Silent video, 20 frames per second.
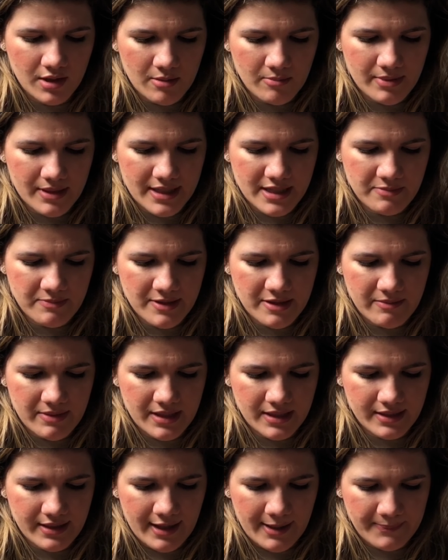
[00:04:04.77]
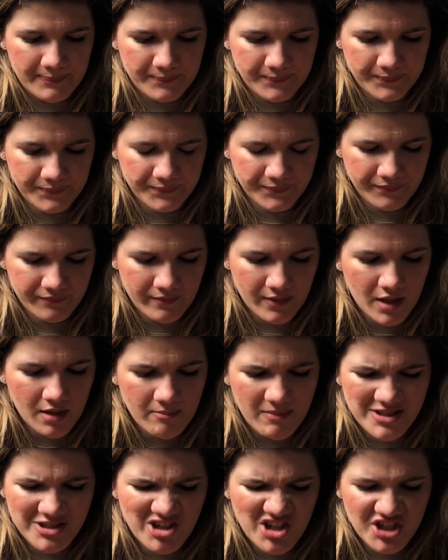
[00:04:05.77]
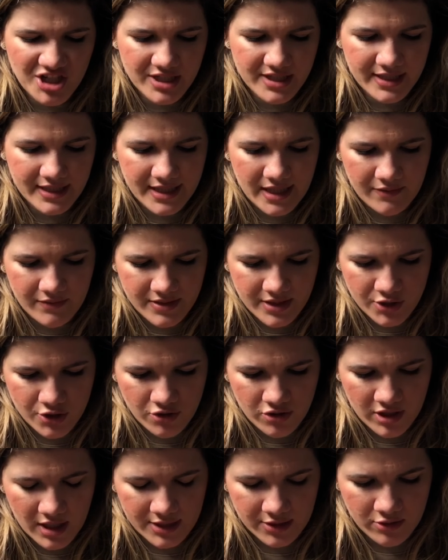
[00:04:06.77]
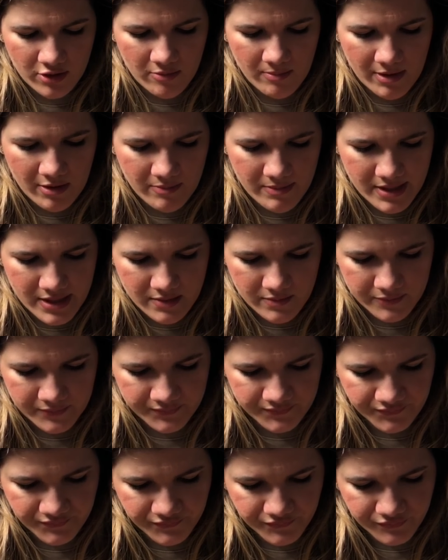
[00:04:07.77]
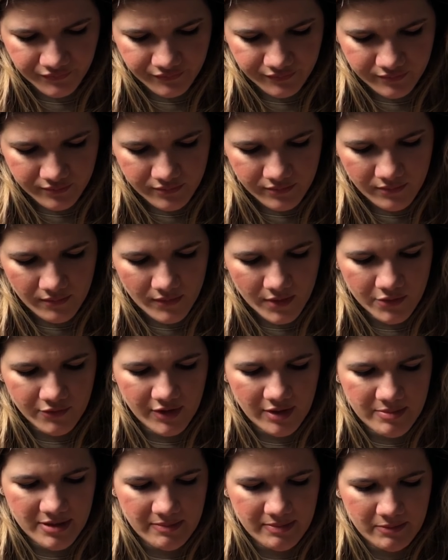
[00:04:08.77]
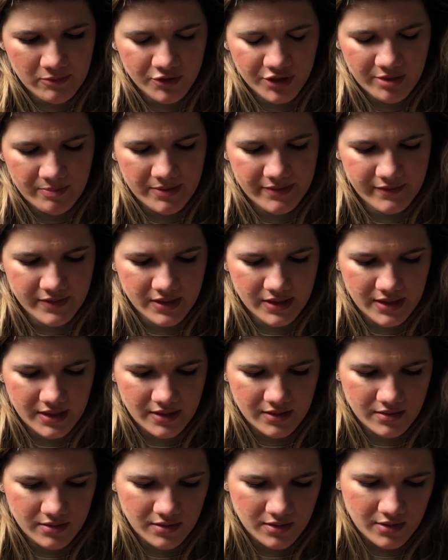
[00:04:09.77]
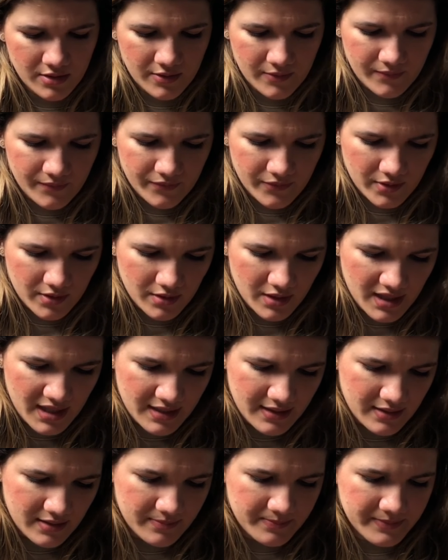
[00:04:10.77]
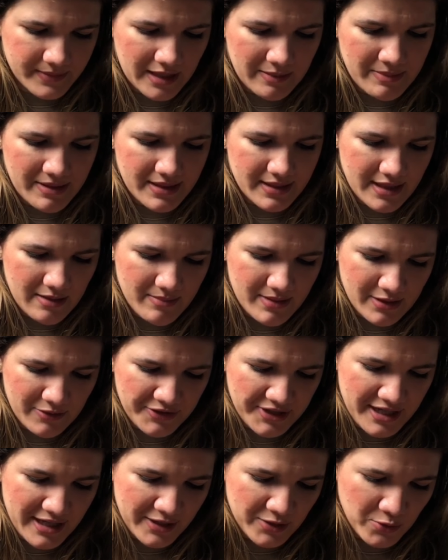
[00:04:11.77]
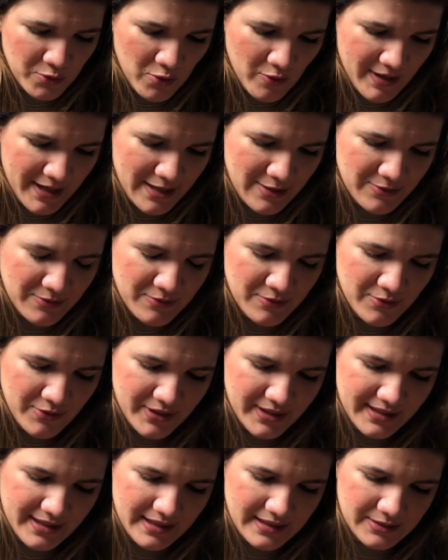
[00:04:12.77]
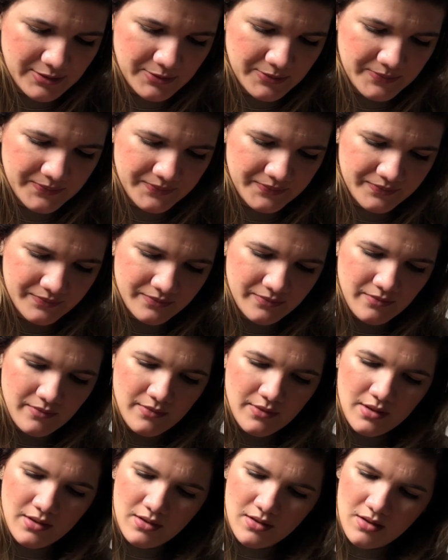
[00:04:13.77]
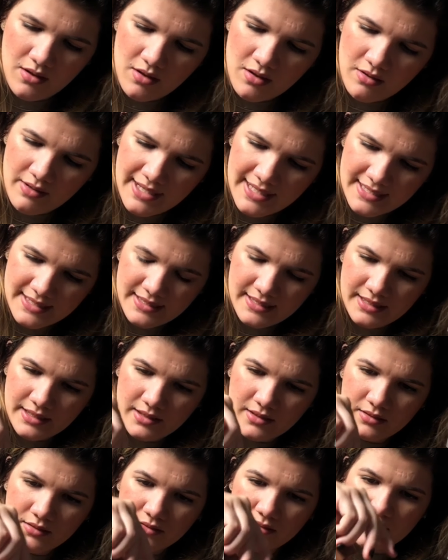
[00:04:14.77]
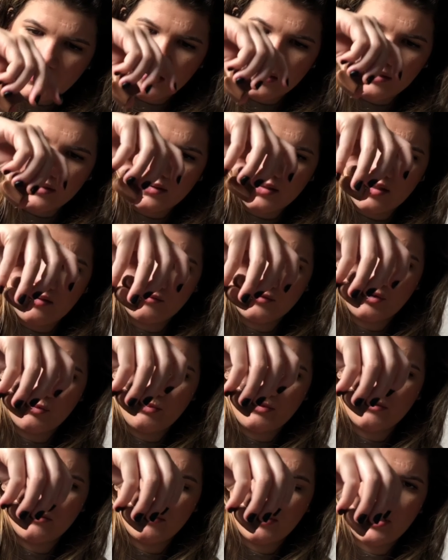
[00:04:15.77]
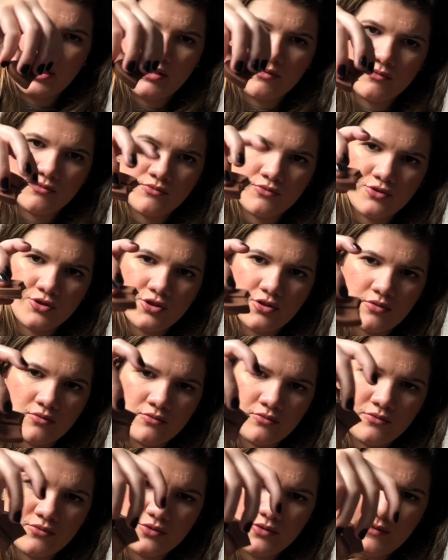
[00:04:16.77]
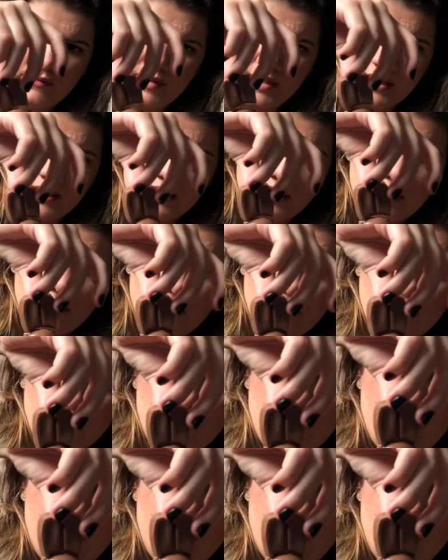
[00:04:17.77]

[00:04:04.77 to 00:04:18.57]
pra experimentar. Mas eu acho que isso aqui deve ser chocolate normal mesmo. vou abrir pra mostrar pra vocês. Eita, acabei de quebrar a orelha do coelho, coitado. Ó, é assim. Então, tipo, é um, um bem assim, ó, um